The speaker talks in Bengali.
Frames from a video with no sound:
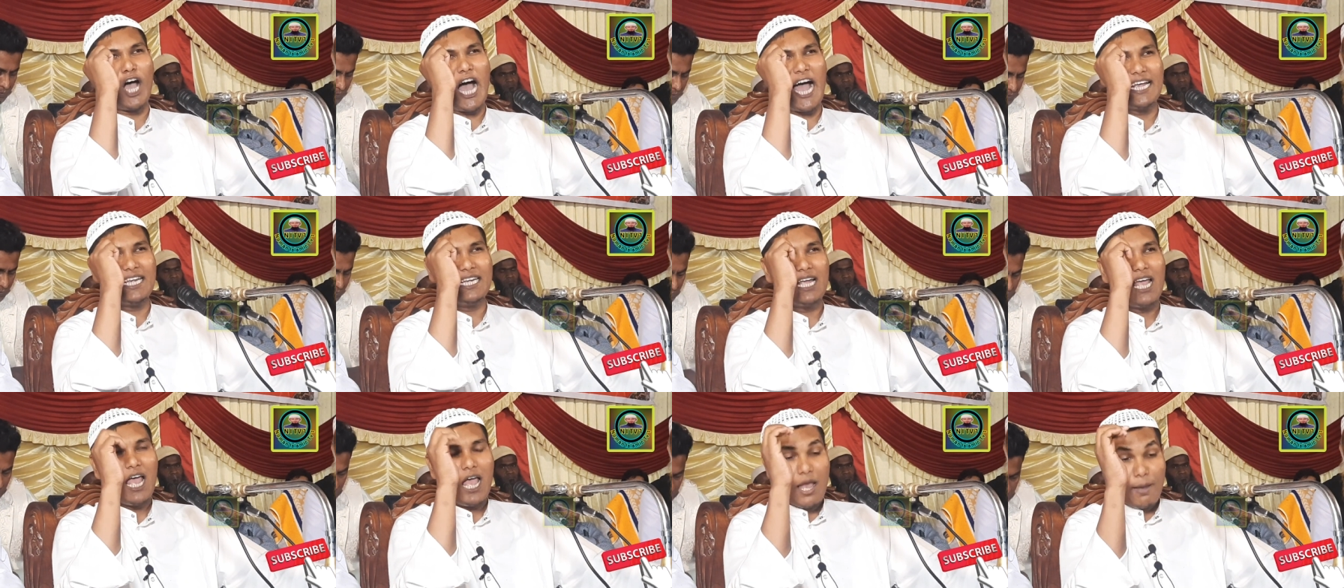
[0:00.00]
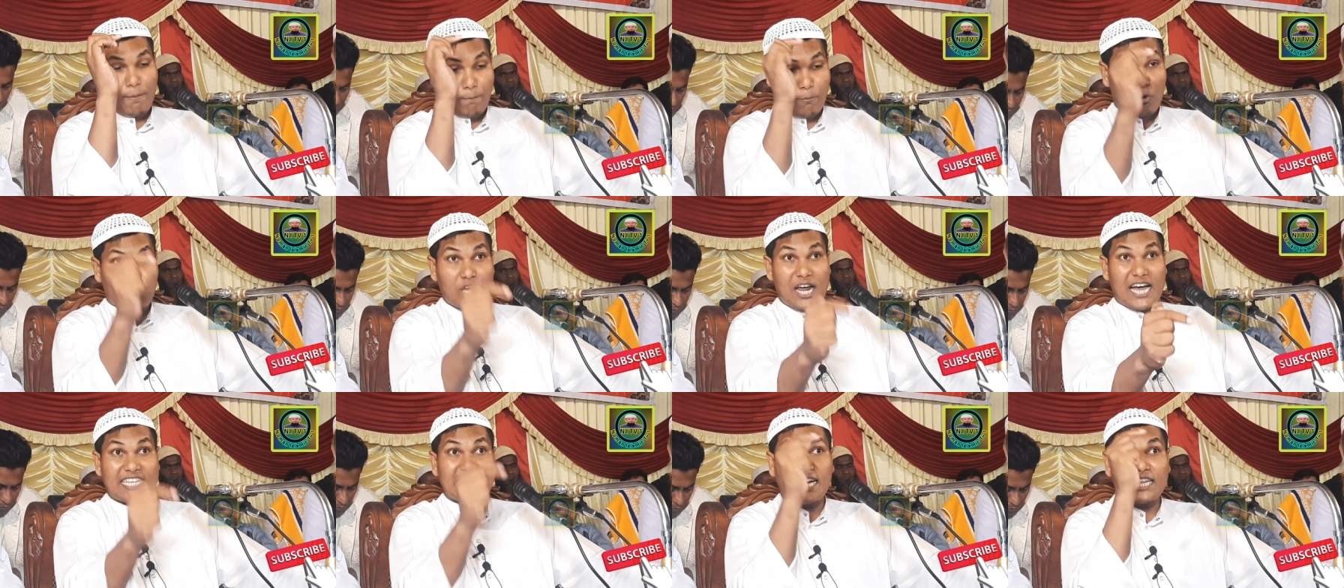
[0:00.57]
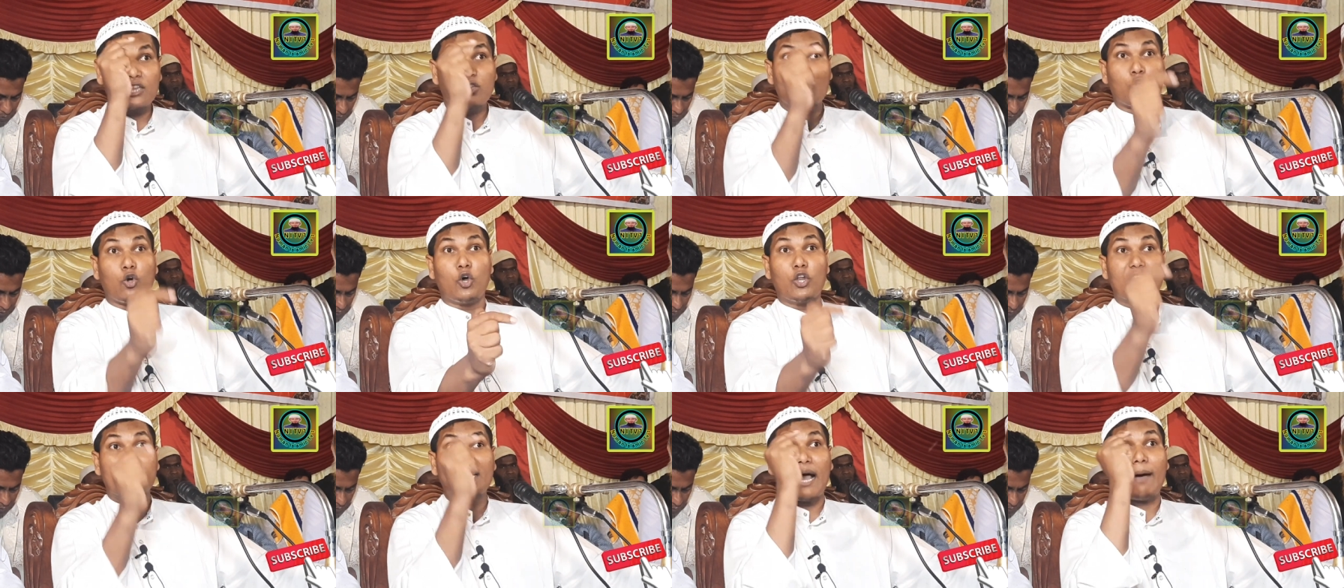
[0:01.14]
নয় মোনাজাত
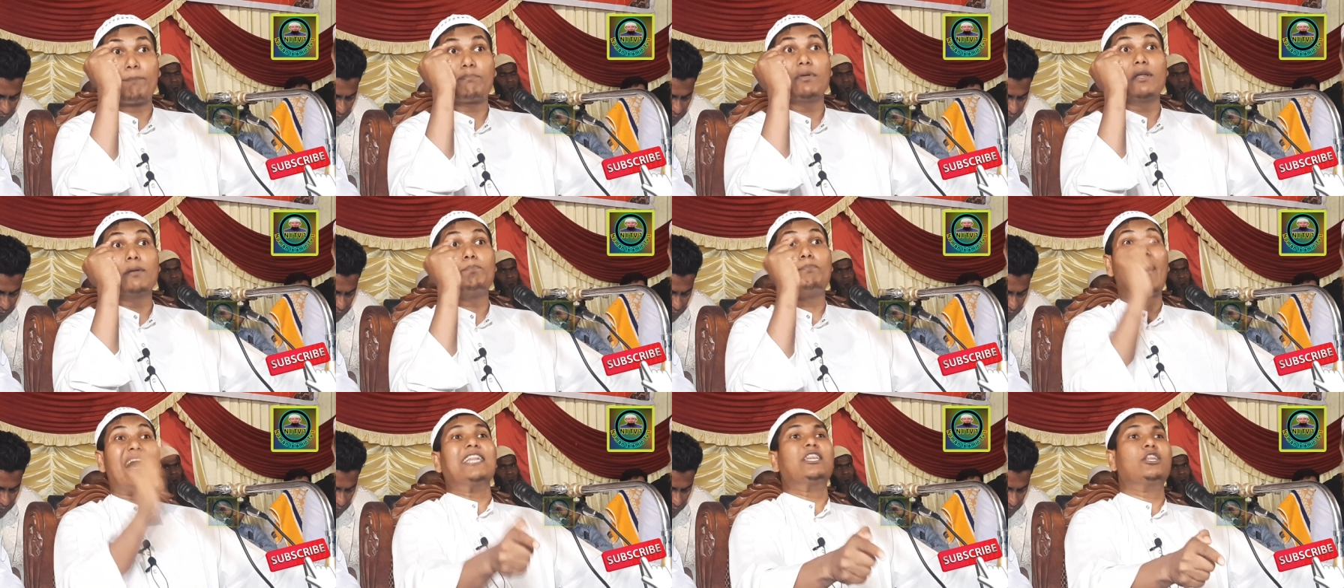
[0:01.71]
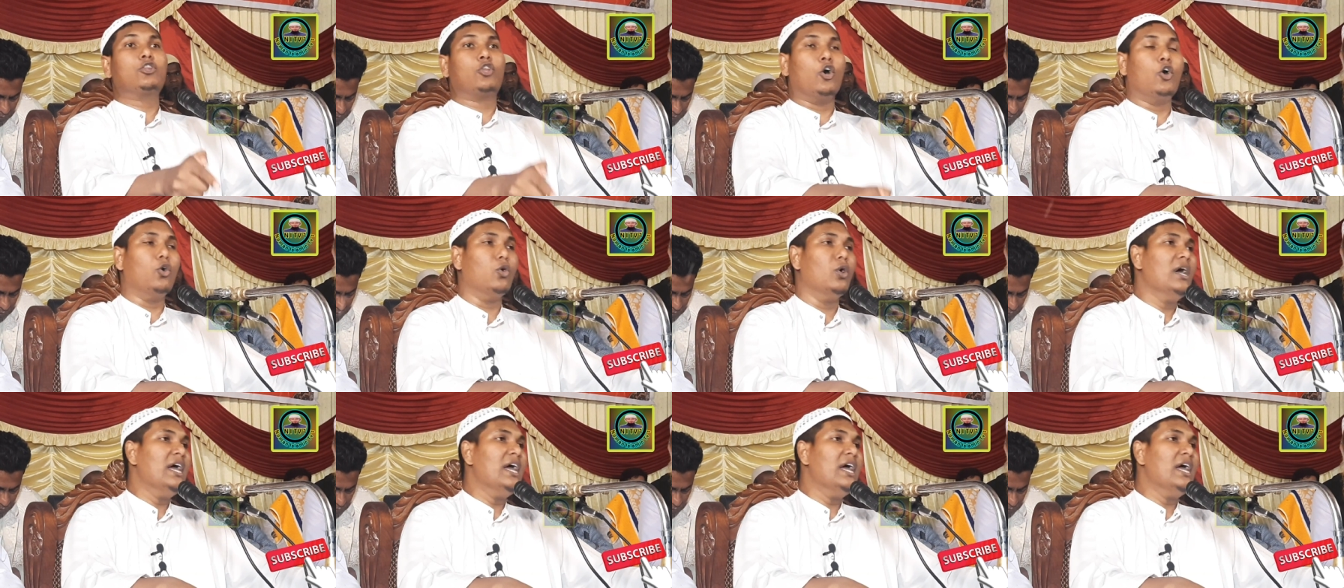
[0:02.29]
করতে আপনি বাধ্য